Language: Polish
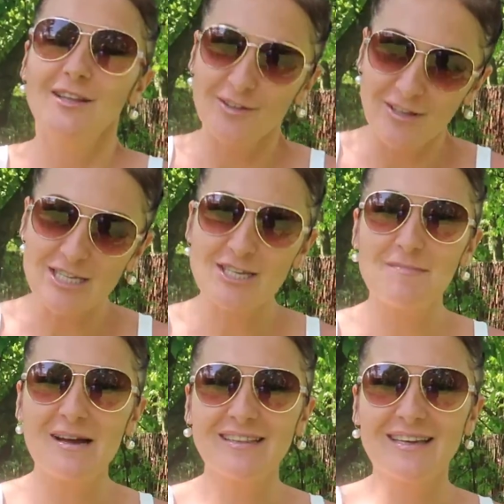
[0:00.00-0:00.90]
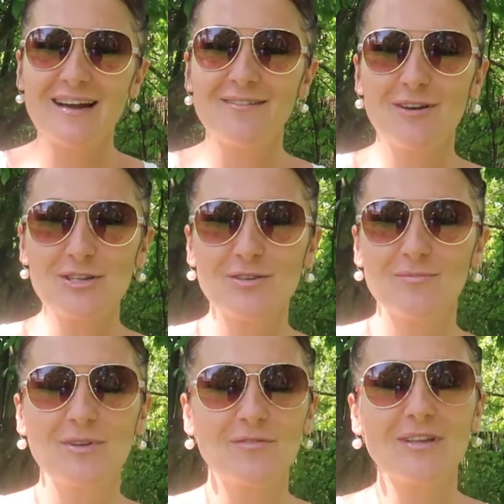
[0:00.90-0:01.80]
to nasza mantra
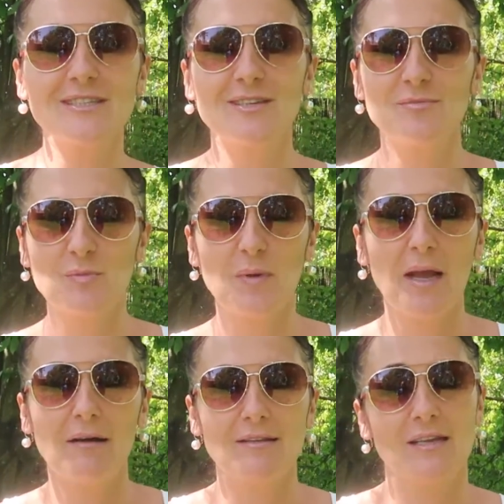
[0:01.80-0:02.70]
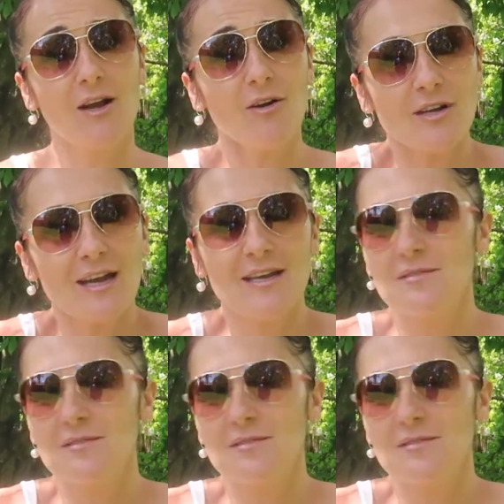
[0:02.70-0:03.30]
właśnie mniej więcej przebiegała tak: okej,